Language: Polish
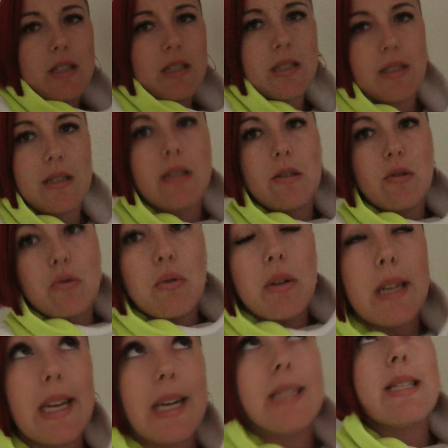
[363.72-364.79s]
ten
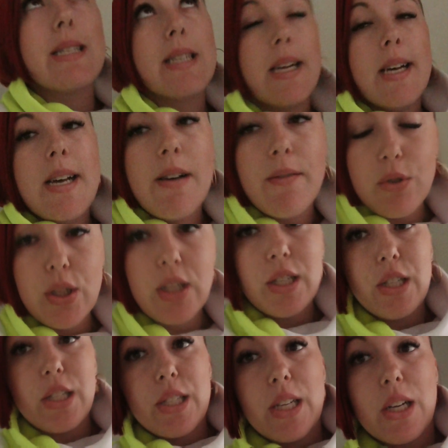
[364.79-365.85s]
strój raz.
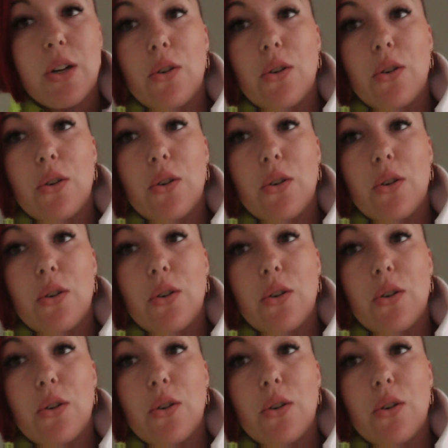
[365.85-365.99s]
Widzieliście